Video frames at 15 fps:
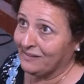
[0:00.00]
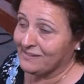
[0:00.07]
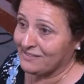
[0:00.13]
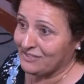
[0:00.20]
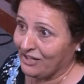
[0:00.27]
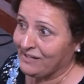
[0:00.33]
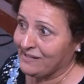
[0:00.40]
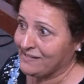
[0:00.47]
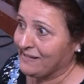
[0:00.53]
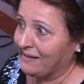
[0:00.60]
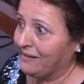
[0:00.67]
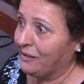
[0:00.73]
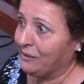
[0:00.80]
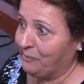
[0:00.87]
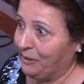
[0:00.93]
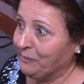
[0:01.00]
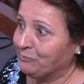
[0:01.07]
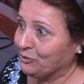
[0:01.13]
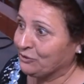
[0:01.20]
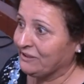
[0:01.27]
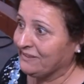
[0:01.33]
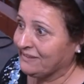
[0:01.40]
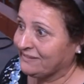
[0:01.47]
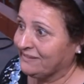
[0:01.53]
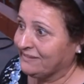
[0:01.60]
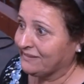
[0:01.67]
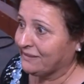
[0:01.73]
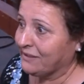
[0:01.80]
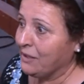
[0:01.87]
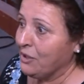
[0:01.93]
شهر حزيران بحبه كثير
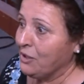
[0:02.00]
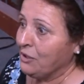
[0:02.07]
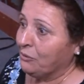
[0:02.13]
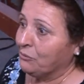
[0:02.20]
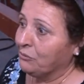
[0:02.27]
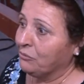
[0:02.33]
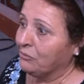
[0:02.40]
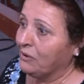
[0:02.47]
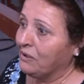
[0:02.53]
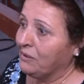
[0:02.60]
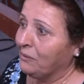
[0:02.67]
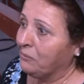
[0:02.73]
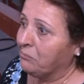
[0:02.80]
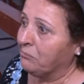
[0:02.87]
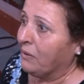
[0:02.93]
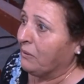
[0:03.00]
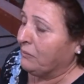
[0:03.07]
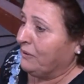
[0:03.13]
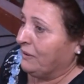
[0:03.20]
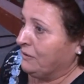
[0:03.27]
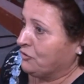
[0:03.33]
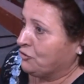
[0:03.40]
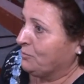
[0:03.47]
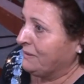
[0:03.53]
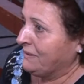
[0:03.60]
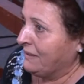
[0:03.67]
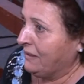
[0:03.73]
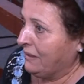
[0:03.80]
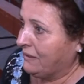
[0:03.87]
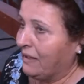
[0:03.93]
كثير ويعني شو
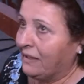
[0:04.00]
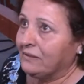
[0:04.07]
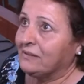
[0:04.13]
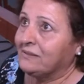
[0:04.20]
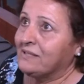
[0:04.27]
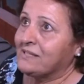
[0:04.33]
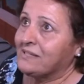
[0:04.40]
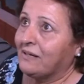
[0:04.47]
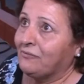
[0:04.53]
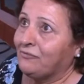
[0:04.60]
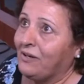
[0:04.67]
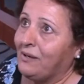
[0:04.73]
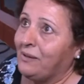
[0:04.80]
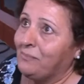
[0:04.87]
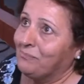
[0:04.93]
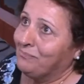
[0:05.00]
بدنا نحكي عن القديسه رفقه